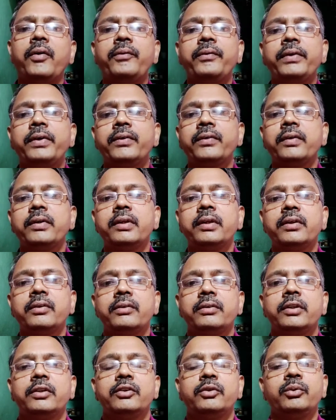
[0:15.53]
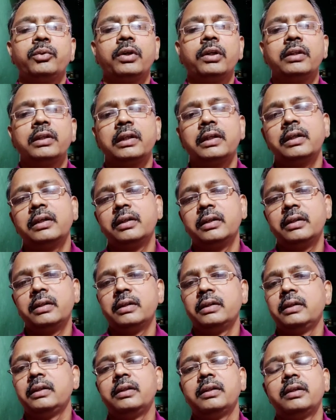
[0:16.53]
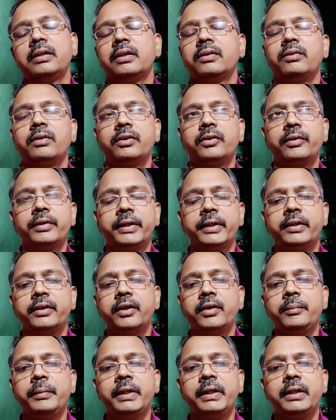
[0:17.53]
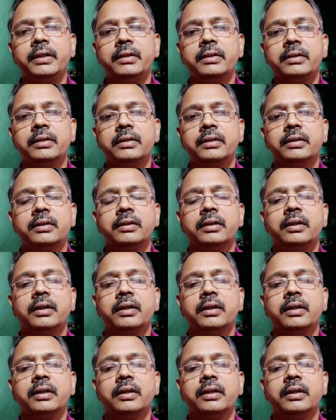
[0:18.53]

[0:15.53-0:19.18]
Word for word: ஆஃபீஸ் வந்து கொஞ்சம் தூரத்தில் இருக்க ஒரு டுவெண்ட்டி கிலோமீட்டர்ஸு